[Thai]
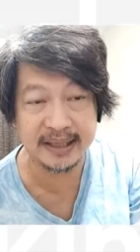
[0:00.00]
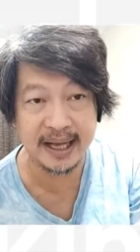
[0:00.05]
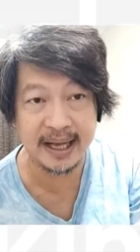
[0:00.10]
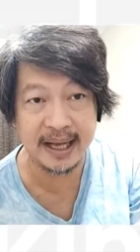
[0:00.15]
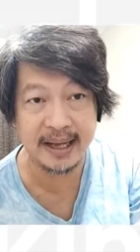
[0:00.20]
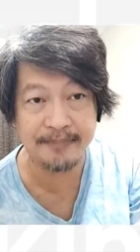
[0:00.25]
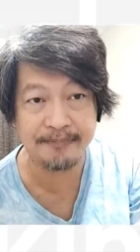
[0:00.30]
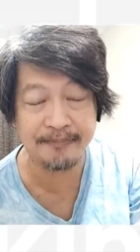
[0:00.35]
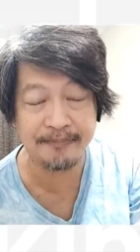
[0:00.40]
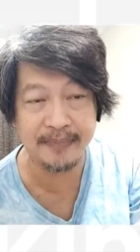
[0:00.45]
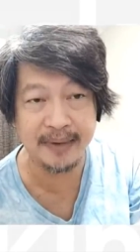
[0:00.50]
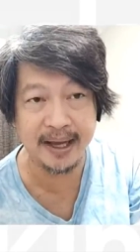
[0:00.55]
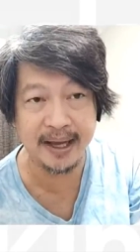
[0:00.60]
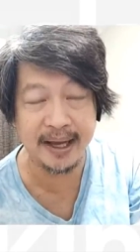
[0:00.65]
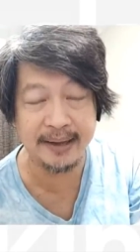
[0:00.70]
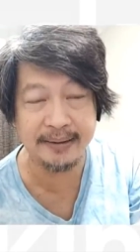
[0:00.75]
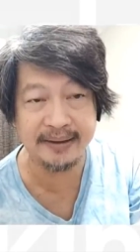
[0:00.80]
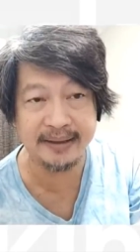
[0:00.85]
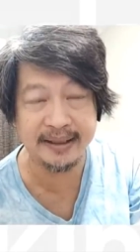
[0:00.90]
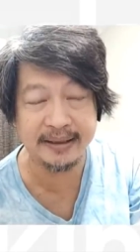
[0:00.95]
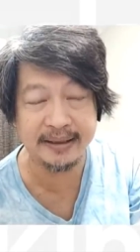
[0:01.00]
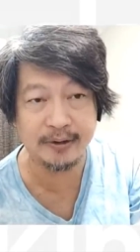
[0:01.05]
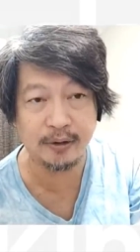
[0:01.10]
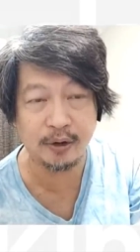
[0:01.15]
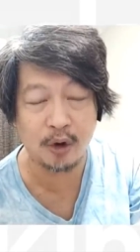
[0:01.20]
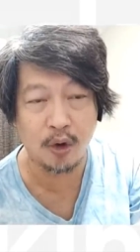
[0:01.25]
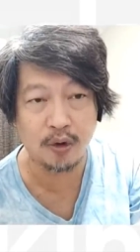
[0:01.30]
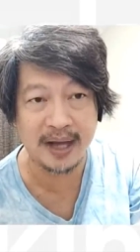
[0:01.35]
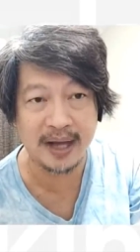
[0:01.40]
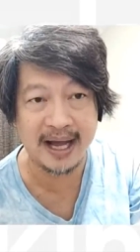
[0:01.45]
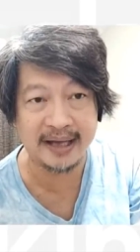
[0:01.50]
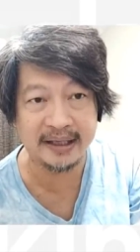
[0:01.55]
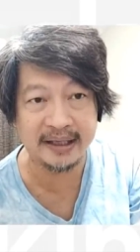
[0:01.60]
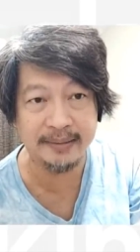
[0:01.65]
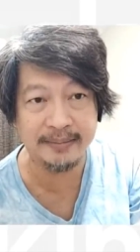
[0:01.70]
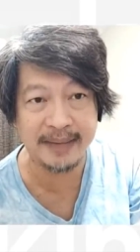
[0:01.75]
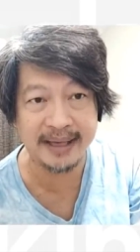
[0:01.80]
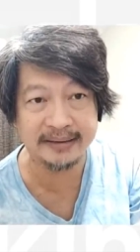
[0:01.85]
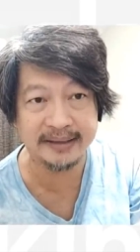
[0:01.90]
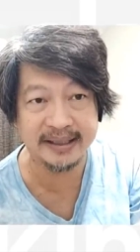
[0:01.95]
ถ้าไอโครงการ
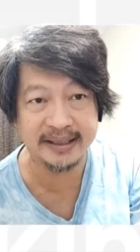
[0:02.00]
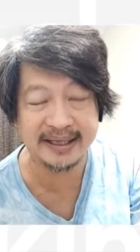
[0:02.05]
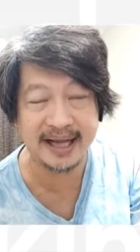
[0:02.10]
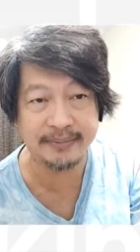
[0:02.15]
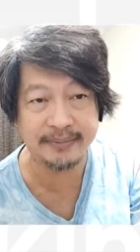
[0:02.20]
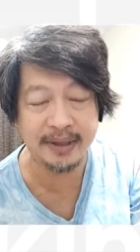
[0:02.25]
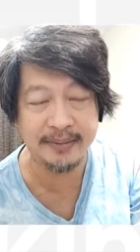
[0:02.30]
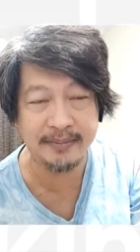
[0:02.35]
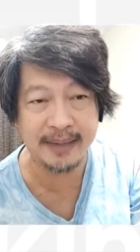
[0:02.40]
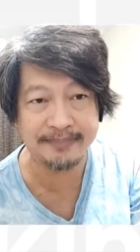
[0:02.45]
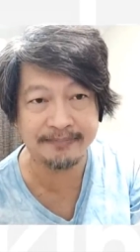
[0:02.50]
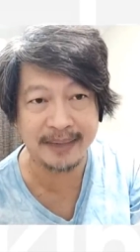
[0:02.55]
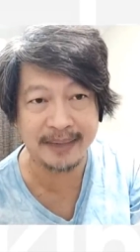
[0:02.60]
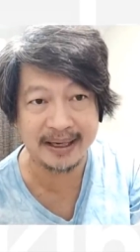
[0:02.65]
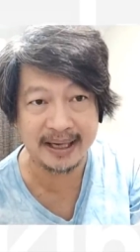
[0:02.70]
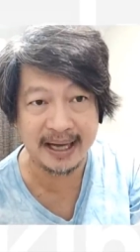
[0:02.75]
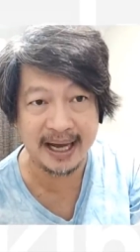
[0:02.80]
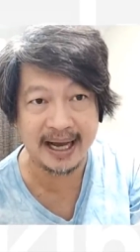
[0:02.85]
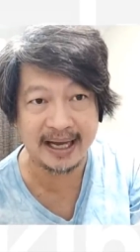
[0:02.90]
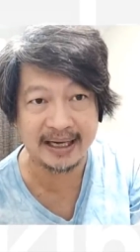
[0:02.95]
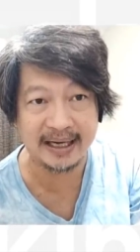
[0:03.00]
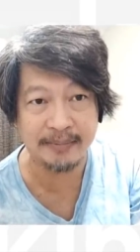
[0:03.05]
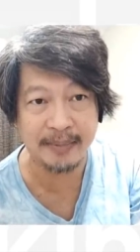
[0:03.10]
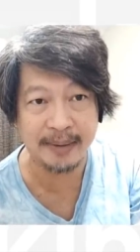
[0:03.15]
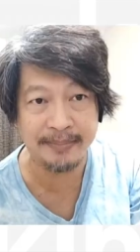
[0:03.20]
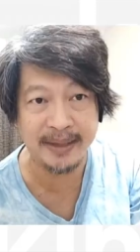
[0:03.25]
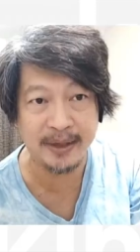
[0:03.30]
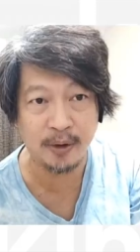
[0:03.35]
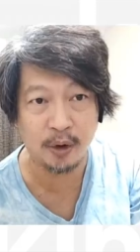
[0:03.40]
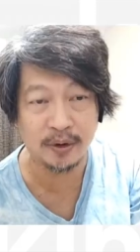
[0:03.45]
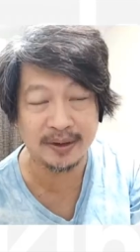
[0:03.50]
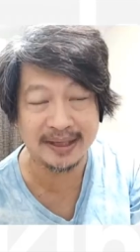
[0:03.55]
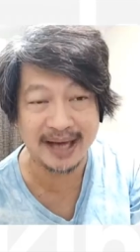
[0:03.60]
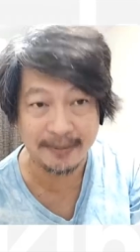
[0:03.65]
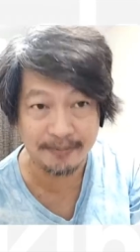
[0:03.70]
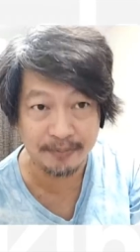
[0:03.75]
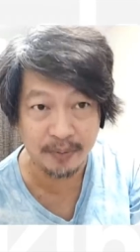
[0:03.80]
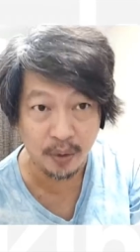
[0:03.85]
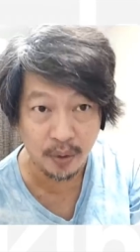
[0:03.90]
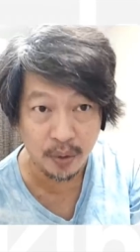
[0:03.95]
นี้มันกิจกรรมนี้มันประกาศแล้วมันมีคน
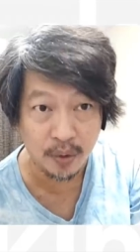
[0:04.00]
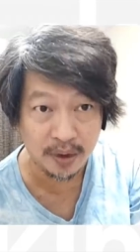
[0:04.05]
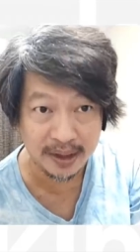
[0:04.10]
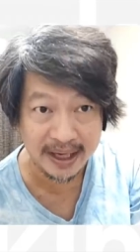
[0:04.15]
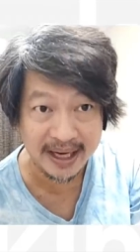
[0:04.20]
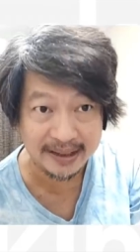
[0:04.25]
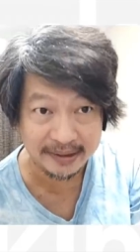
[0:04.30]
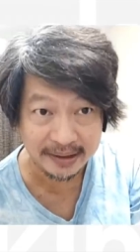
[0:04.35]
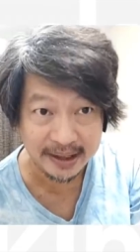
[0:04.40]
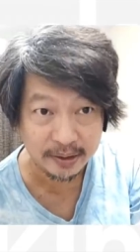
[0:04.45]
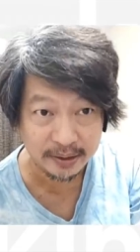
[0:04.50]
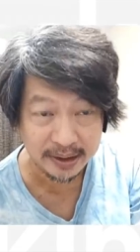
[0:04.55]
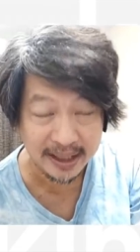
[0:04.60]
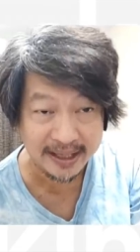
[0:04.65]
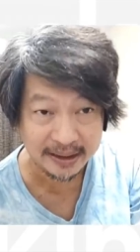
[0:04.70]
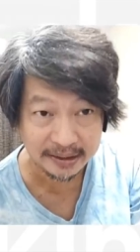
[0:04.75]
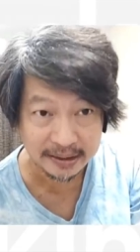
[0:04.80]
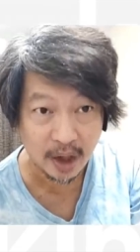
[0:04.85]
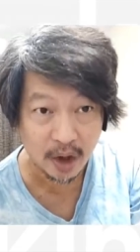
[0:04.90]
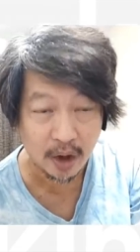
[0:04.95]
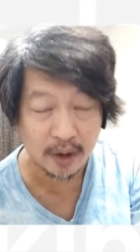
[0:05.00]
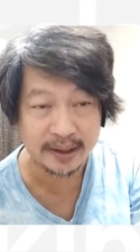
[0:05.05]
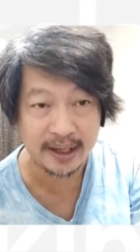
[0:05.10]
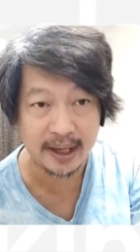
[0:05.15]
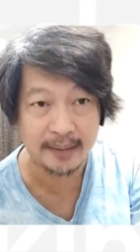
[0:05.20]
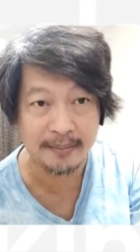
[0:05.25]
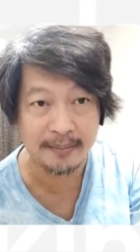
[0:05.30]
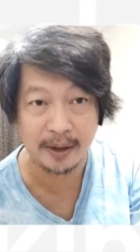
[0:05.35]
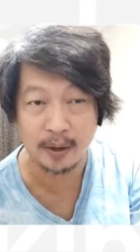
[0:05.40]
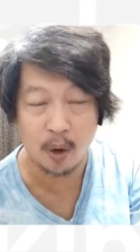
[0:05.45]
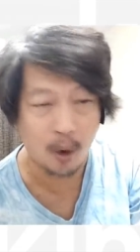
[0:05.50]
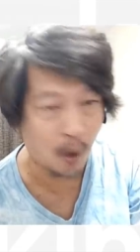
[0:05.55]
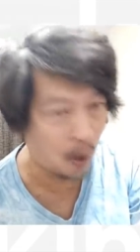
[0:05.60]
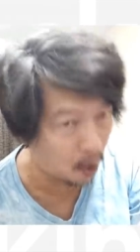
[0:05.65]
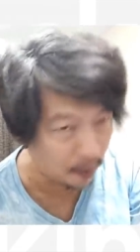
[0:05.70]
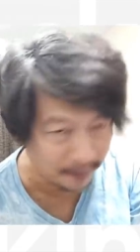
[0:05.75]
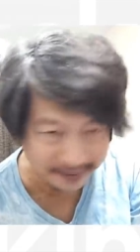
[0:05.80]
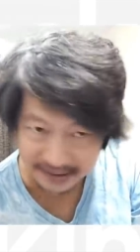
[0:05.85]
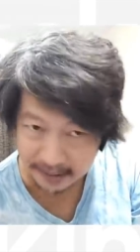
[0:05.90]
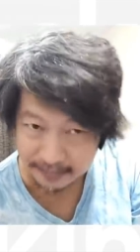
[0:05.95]
รับลูกเล่นเล่นต่อเนี่ย มัน
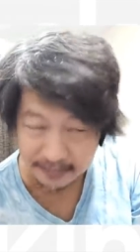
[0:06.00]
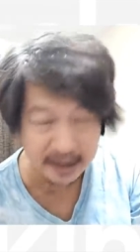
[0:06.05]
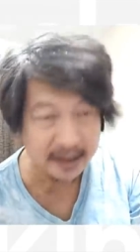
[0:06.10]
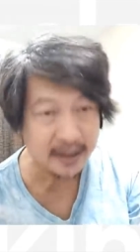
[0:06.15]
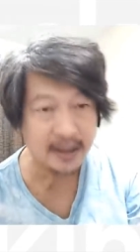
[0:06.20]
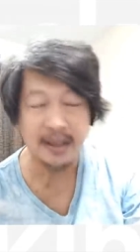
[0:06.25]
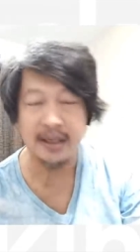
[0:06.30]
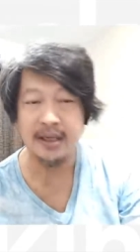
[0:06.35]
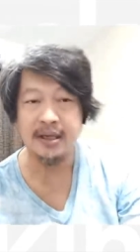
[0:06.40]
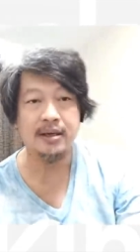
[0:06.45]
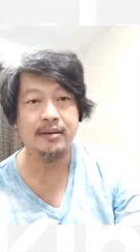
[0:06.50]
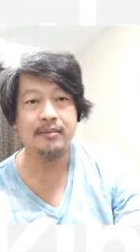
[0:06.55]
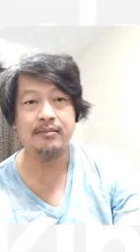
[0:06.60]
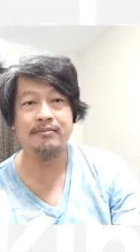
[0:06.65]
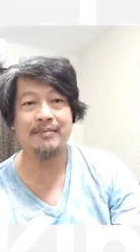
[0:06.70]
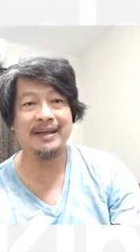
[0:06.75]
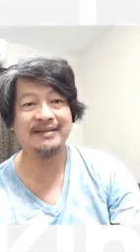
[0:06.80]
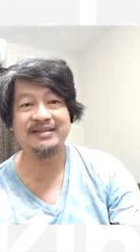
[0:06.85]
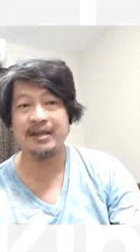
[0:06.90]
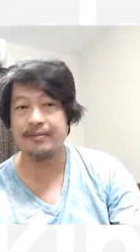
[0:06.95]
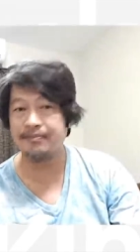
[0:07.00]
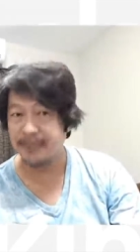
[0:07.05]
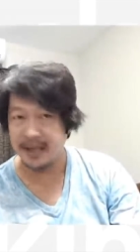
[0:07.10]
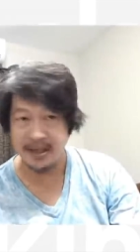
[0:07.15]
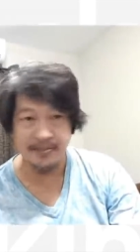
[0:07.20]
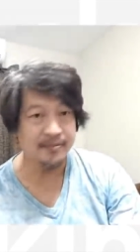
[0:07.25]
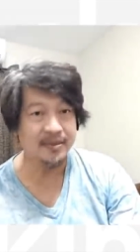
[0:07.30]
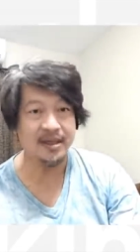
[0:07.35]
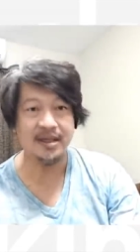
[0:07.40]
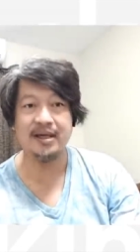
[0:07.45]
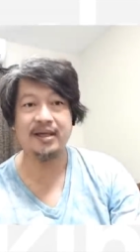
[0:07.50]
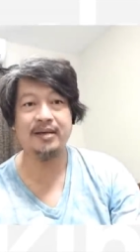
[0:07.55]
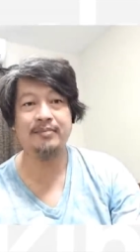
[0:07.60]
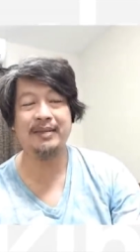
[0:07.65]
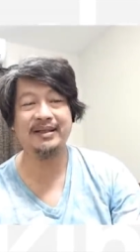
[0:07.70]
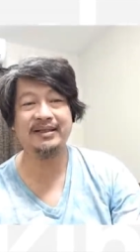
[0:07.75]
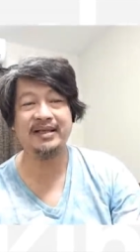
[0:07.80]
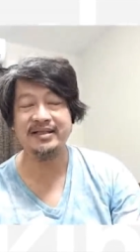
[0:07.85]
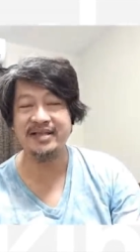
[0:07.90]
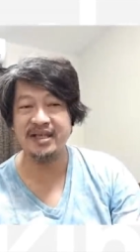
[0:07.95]
โหมันจะมันจะบึ้มเลย
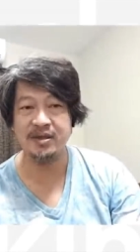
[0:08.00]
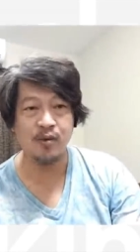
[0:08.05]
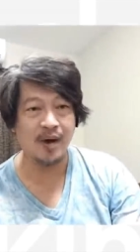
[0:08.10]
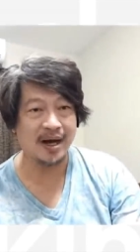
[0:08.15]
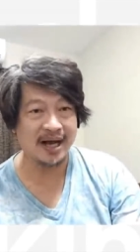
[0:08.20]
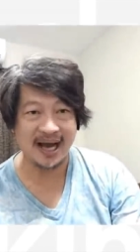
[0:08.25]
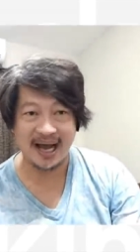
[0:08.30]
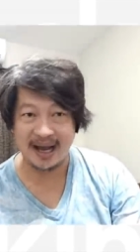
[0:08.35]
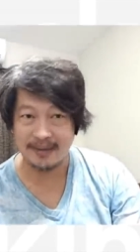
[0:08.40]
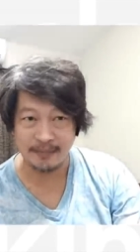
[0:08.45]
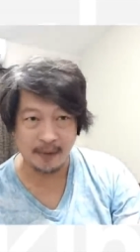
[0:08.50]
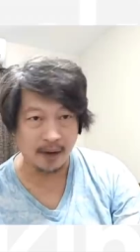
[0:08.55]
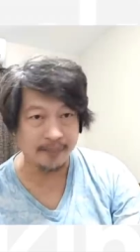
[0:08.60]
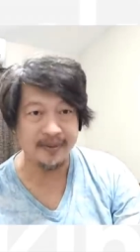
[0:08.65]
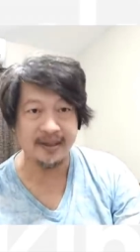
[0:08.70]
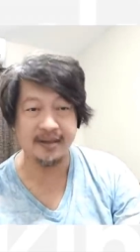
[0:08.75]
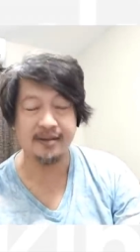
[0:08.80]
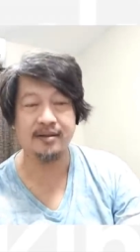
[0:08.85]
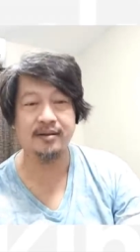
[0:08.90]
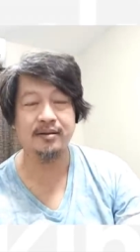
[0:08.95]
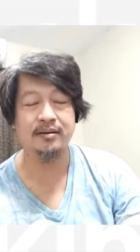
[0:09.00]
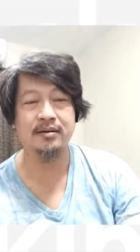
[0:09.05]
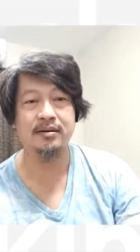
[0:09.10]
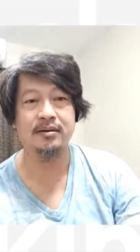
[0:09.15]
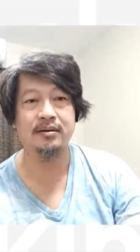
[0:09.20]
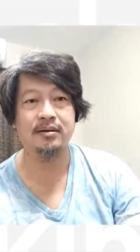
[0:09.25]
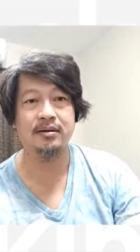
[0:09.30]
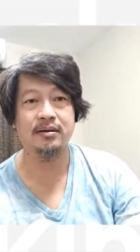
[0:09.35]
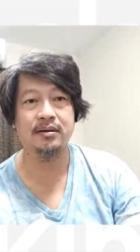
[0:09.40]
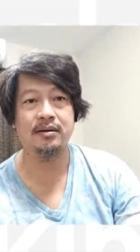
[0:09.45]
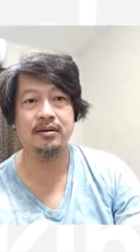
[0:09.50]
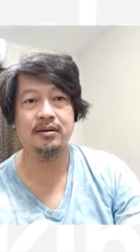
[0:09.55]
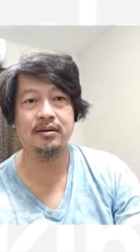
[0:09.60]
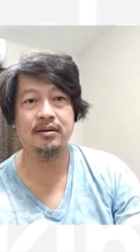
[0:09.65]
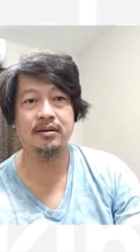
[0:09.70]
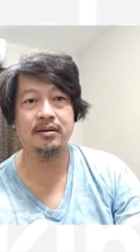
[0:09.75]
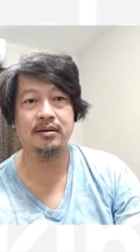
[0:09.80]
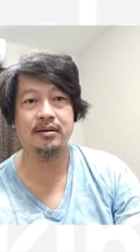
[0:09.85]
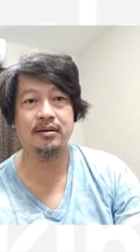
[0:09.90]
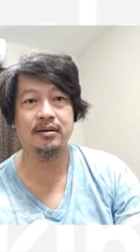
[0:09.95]
มันจะยิ่งกว่าคาร์ม็อบอีก
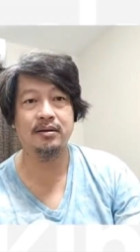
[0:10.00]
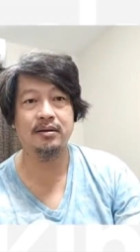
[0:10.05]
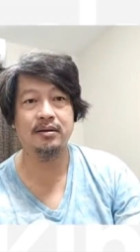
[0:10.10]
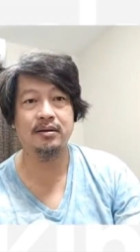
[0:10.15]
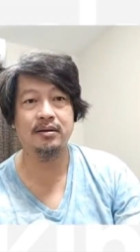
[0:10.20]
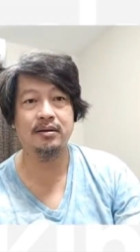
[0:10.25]
อืม